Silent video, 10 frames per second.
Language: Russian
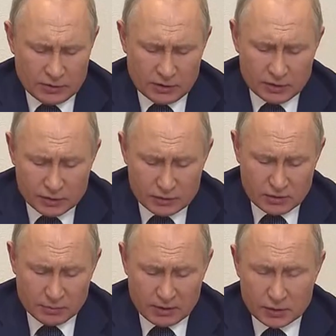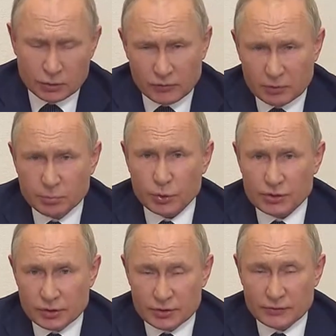вы сказали, нельзя бросать, но ведь
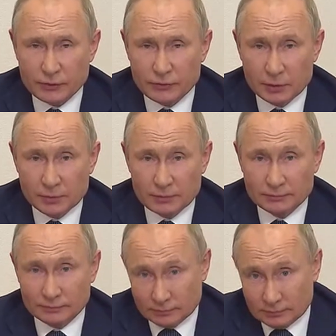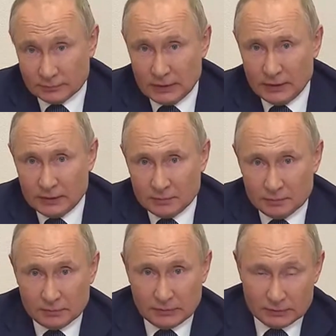бросили же в свое время.
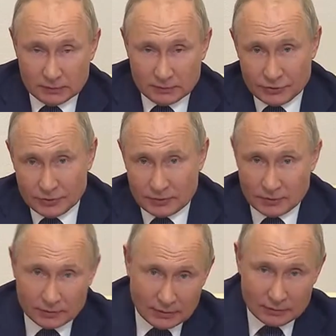Значит,